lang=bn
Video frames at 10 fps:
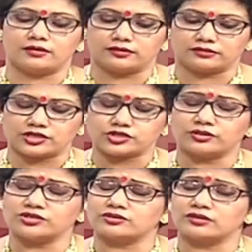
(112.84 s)
তার
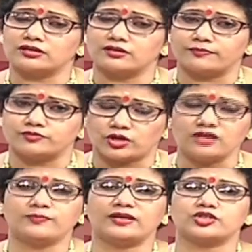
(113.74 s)
সঙ্গে সঙ্গে
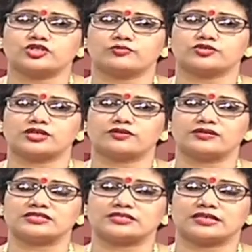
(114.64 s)
জয়েন্ট পেনের সমস্যা
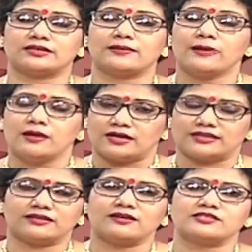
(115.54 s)
রয়েছে যাদের
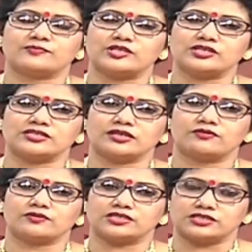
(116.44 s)
আর্থারাইটিস পেশেন্ট যারা
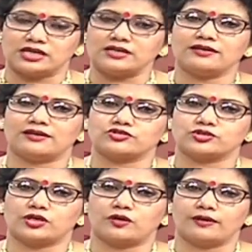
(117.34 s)
রয়েছেন সেই নিয়ে
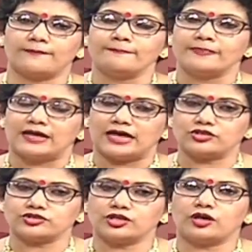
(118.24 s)
আলোচনা হয়
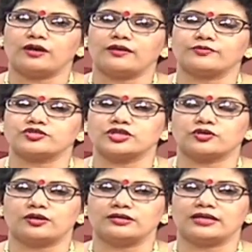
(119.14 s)
আলোচনা হয় অবশ্যই
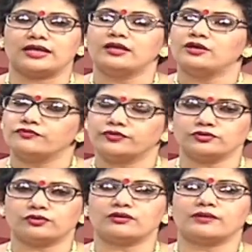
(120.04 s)
কর্ন নিয়ে ফোন
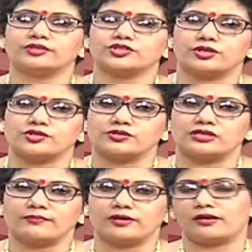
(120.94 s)
করুন আমাদের সরাসরি
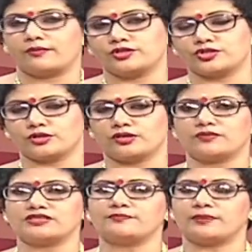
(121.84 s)
নাম্বার কারণ আমাদের সঙ্গে
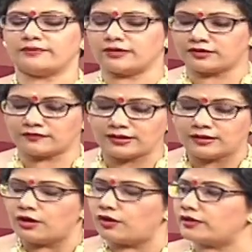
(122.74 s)
রয়েছেন পাবন আগরওয়াল
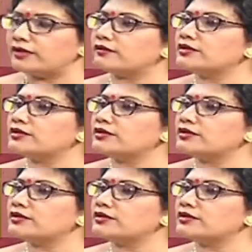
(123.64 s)
অনেক অনেক